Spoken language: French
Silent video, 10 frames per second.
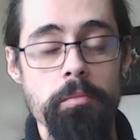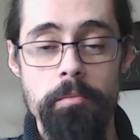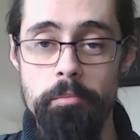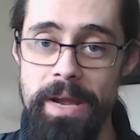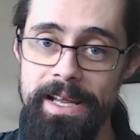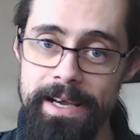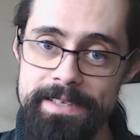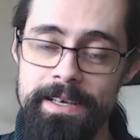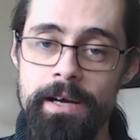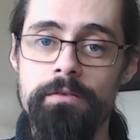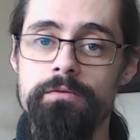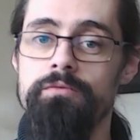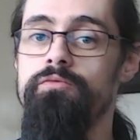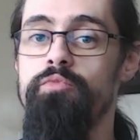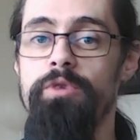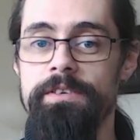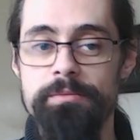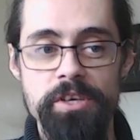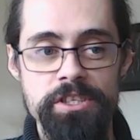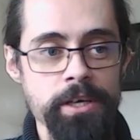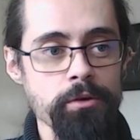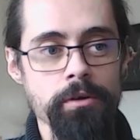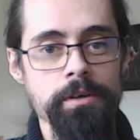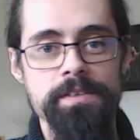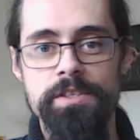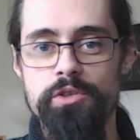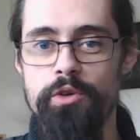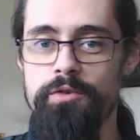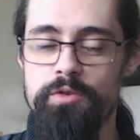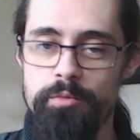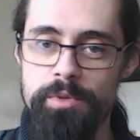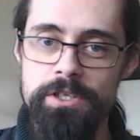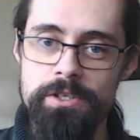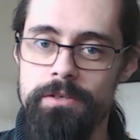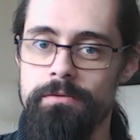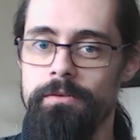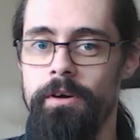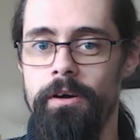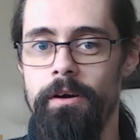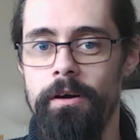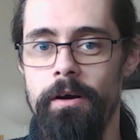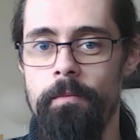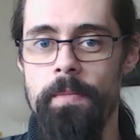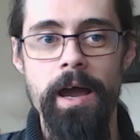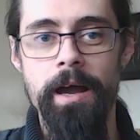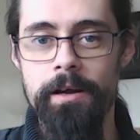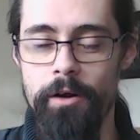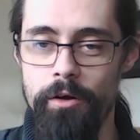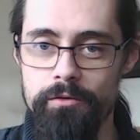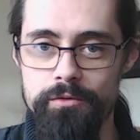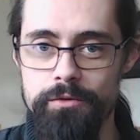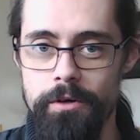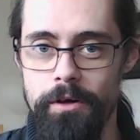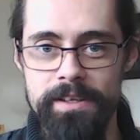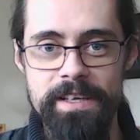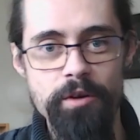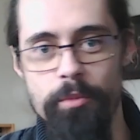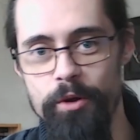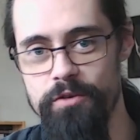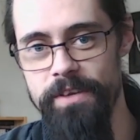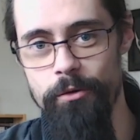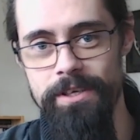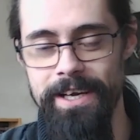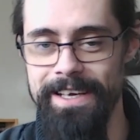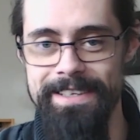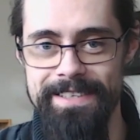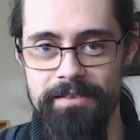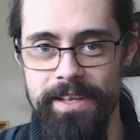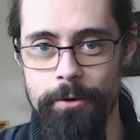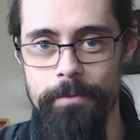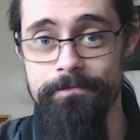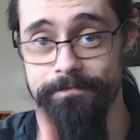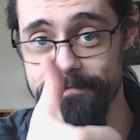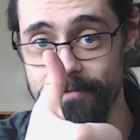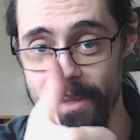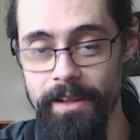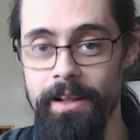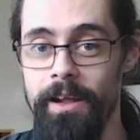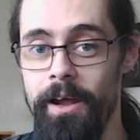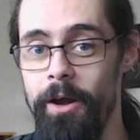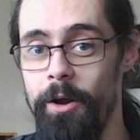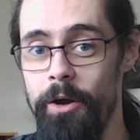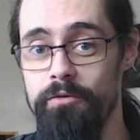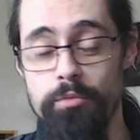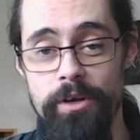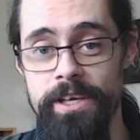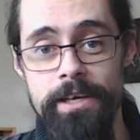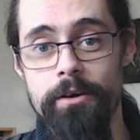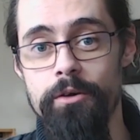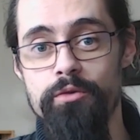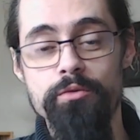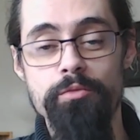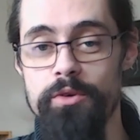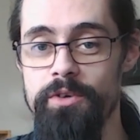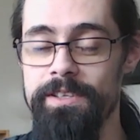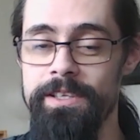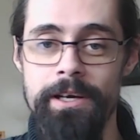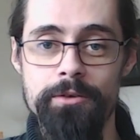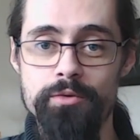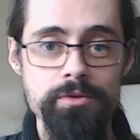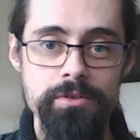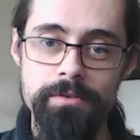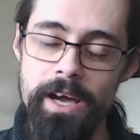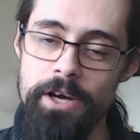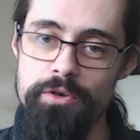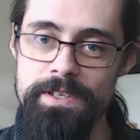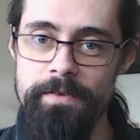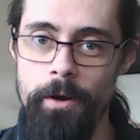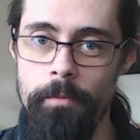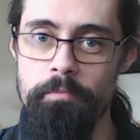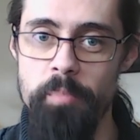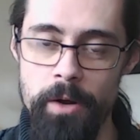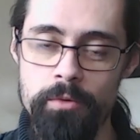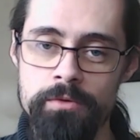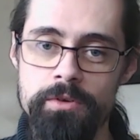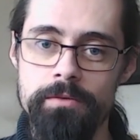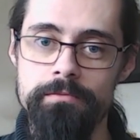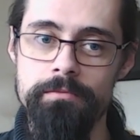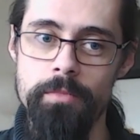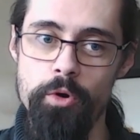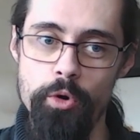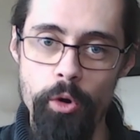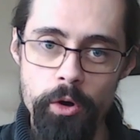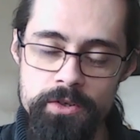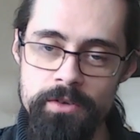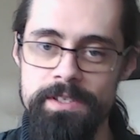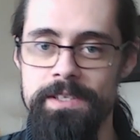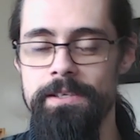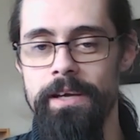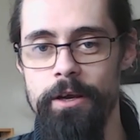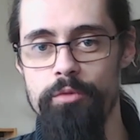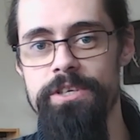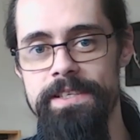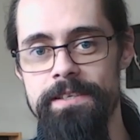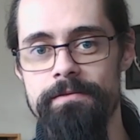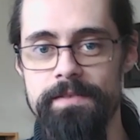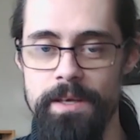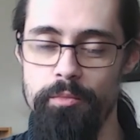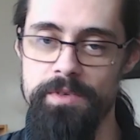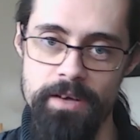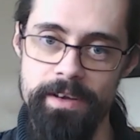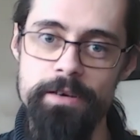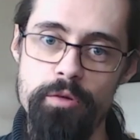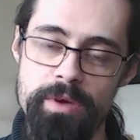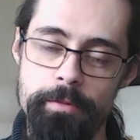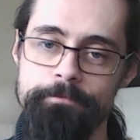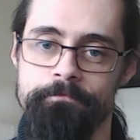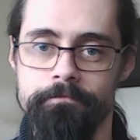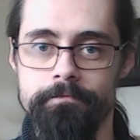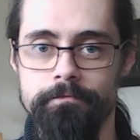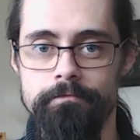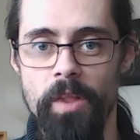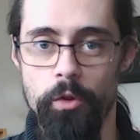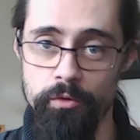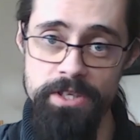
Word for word: malgré ça, vous, pouvez imaginer que si je donne ce pitch euh, à euh, vous, euh, développeurs de jeux vidéo qui regardez cette vidéo, vous pourriez me sortir tous un jeu différent. Par contre, le ressenti et l'objectif, ça, va être le même. Donc vous